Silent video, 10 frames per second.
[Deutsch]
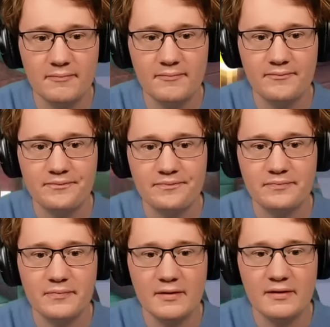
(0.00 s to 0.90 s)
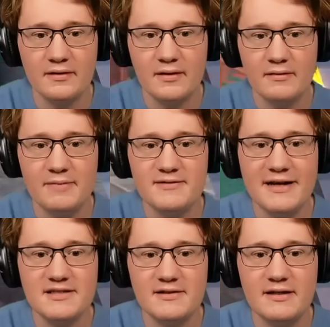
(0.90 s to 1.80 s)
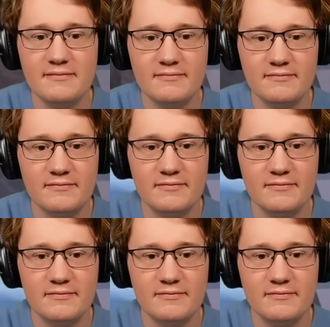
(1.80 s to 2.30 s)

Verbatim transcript: Plim, bleib mal bitte stehen. Bitte warte. Wichtig, nee. stell dich da